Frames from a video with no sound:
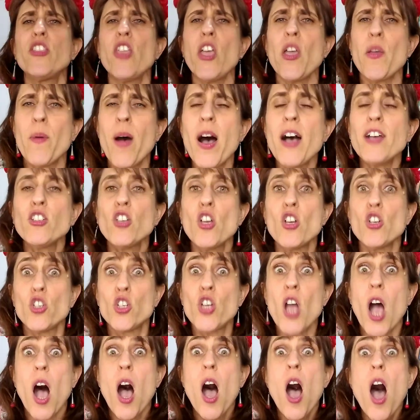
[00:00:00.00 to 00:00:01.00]
te vas
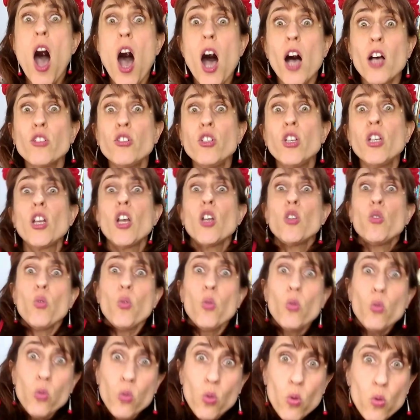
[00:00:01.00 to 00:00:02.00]
ya. Así que
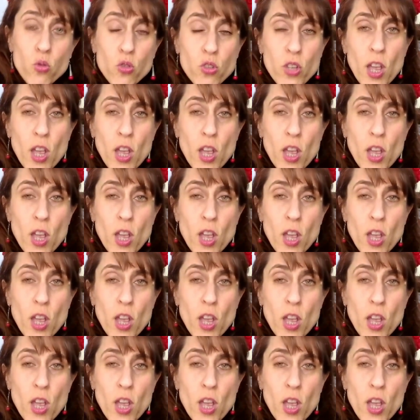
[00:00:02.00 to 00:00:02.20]
Turuntún